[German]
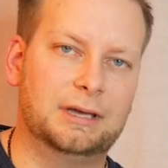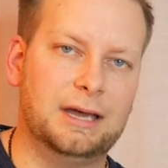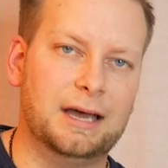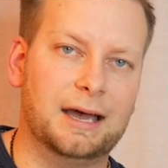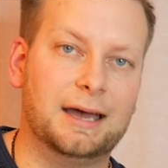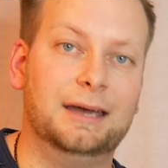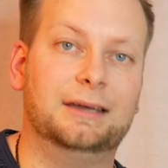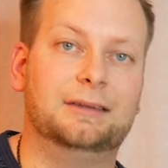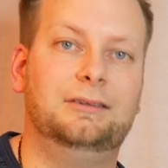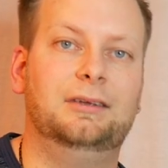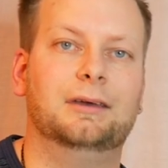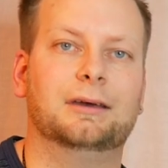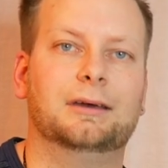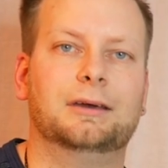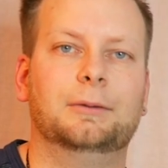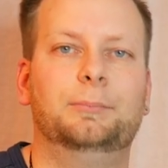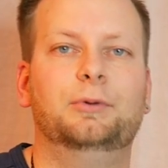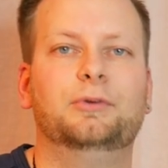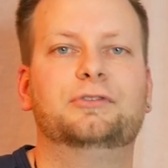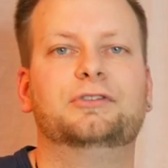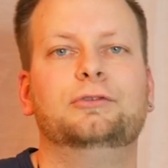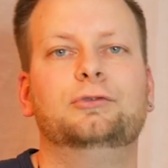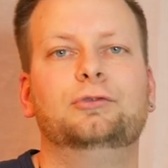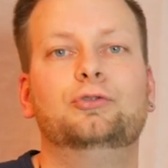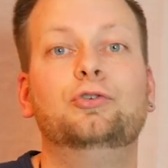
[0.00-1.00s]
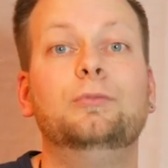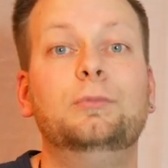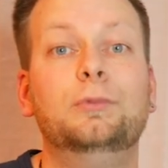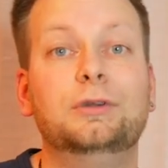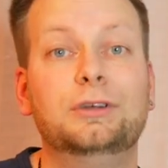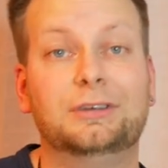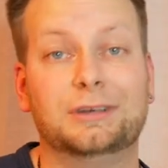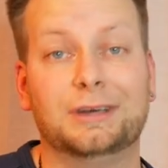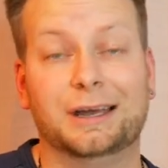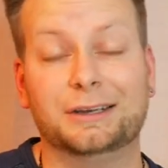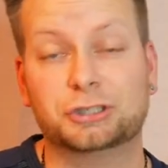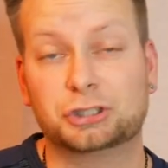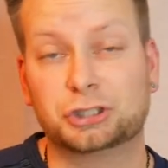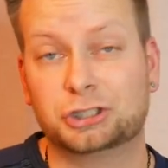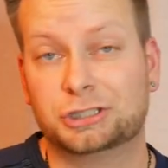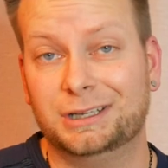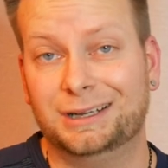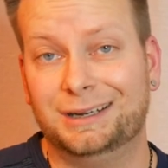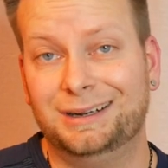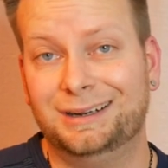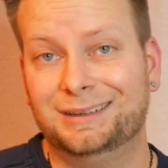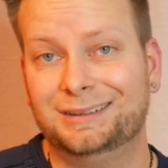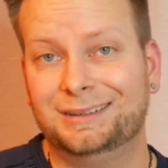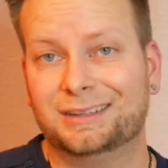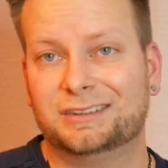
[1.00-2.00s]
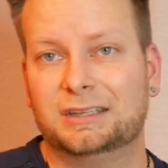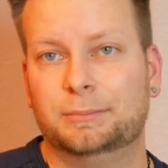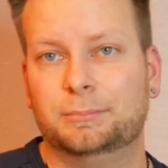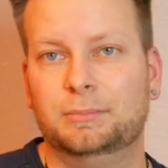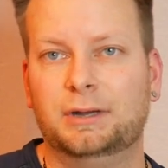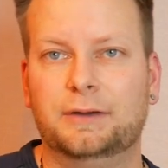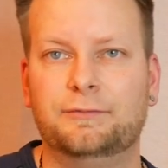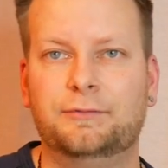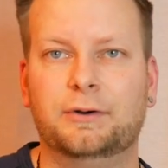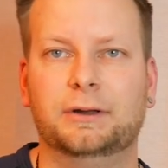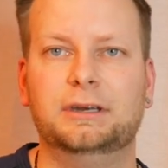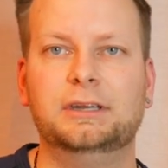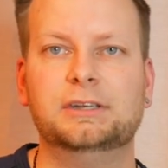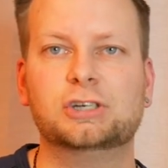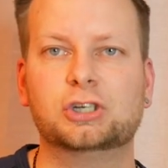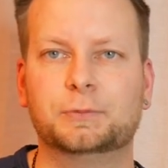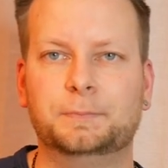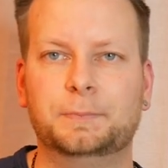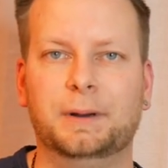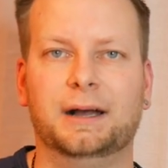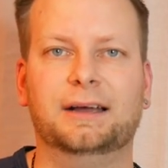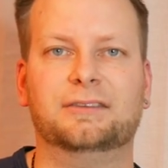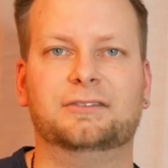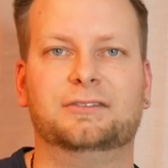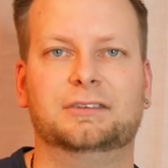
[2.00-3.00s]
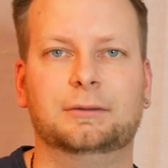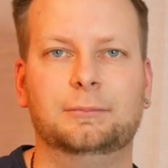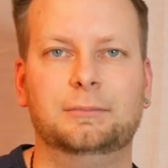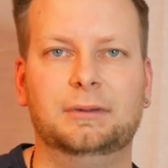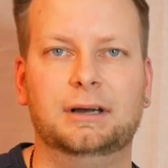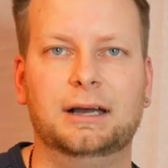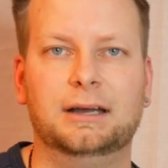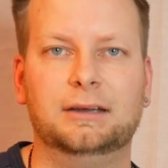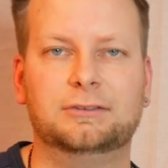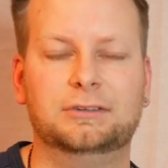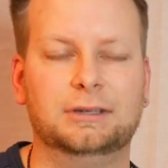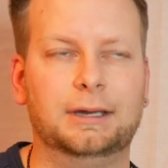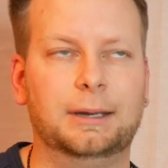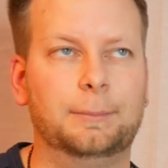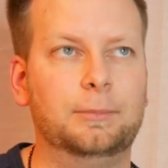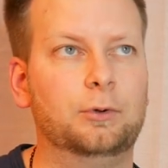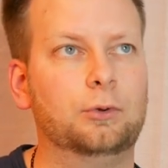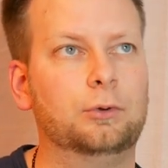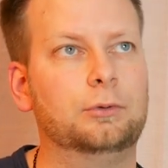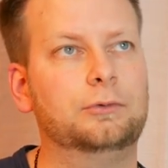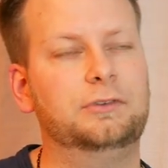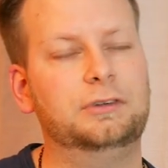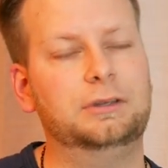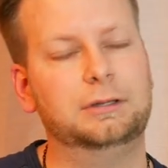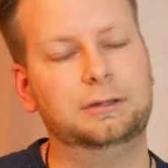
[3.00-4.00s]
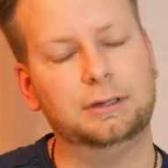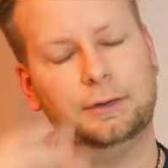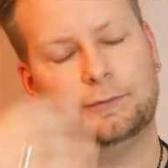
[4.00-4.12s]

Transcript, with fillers: Charaktere ein bisschen dümmlich anstellen. Das hat mir einfach nicht Spaß gemacht. Ich habe mir nur sich